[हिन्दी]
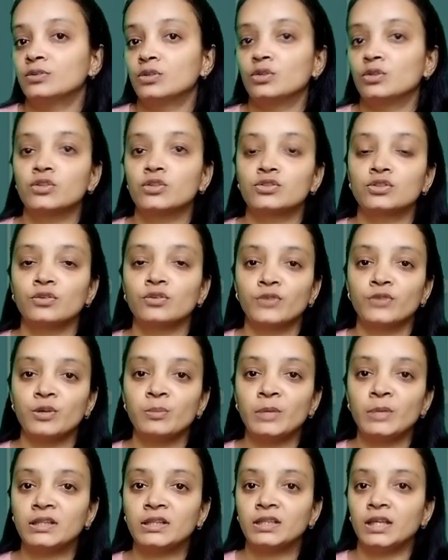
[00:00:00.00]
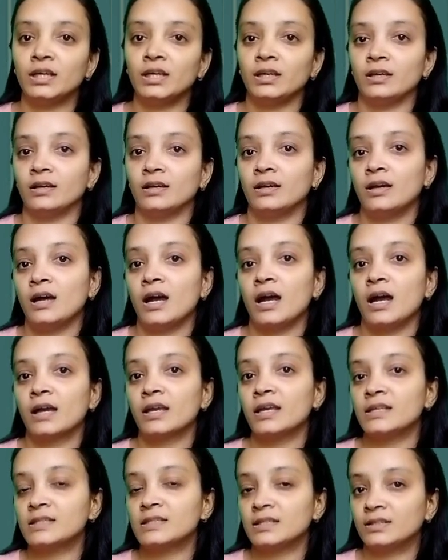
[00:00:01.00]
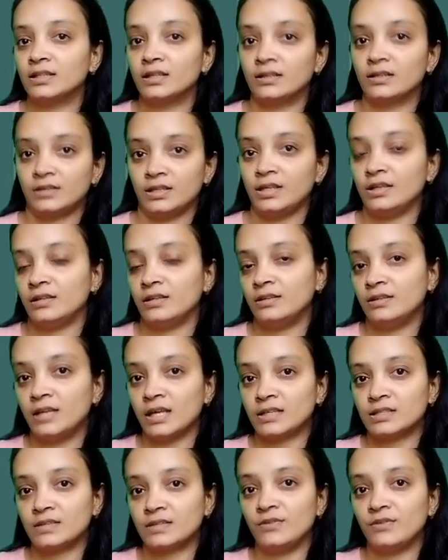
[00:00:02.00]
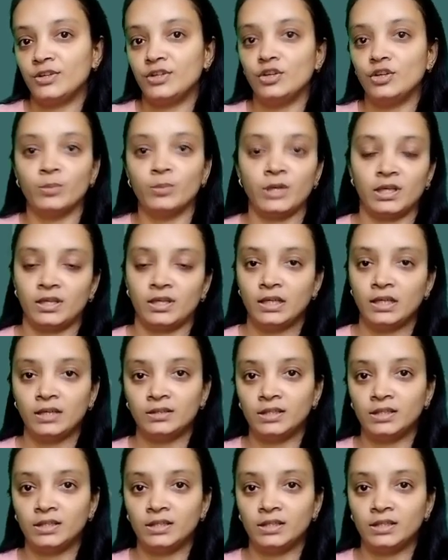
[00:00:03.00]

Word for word: तो दोस्तों फिर मिलते हैं आगे इसी तरह के नेक्स्ट वीडियो में